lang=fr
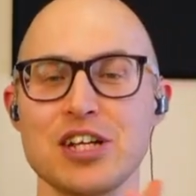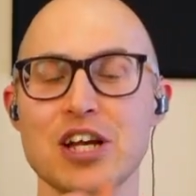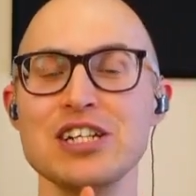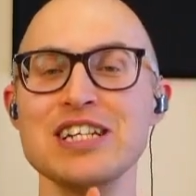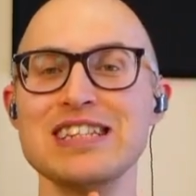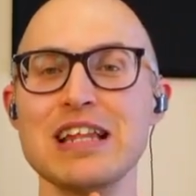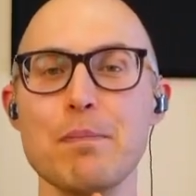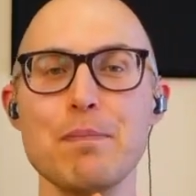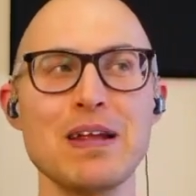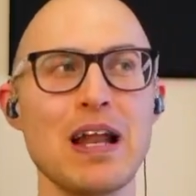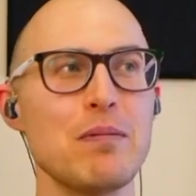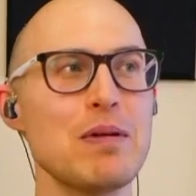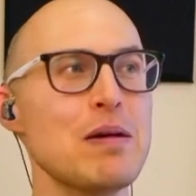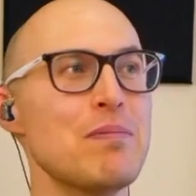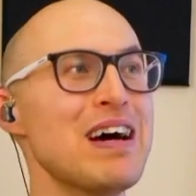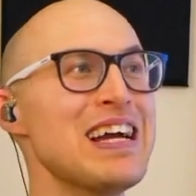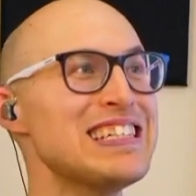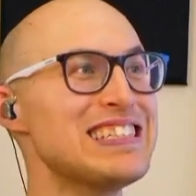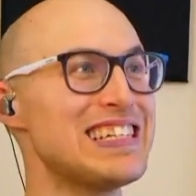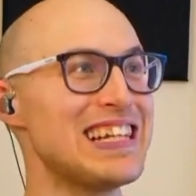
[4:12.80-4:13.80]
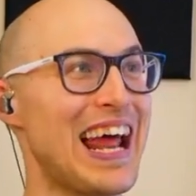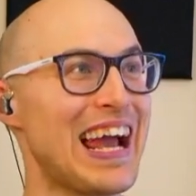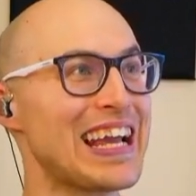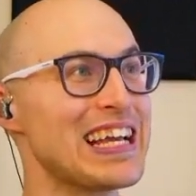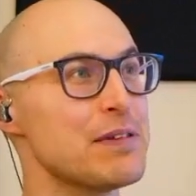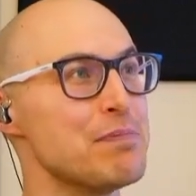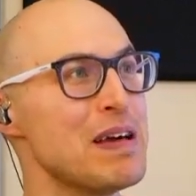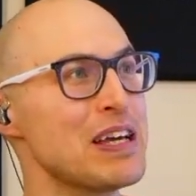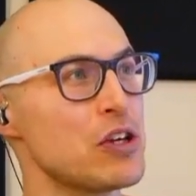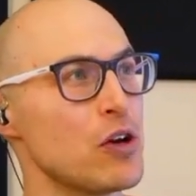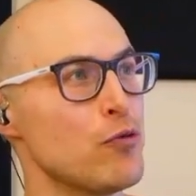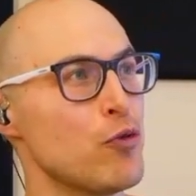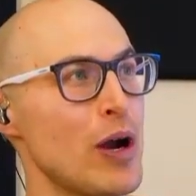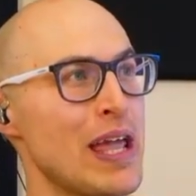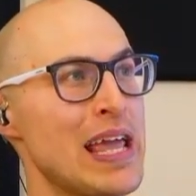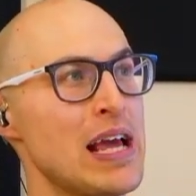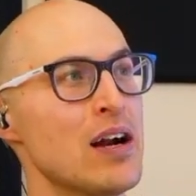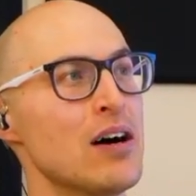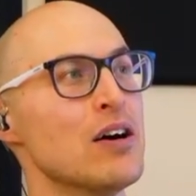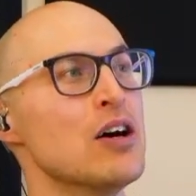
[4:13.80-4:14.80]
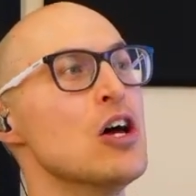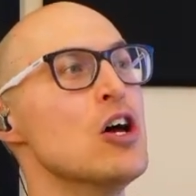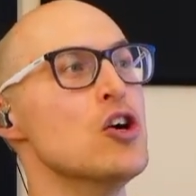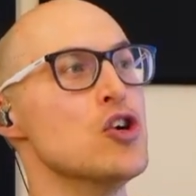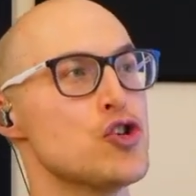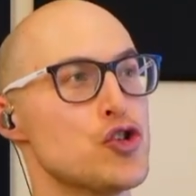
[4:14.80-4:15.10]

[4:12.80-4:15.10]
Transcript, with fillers: ce que j'ai tapé dans mes mains, c'est la rythmique que vous voyez là.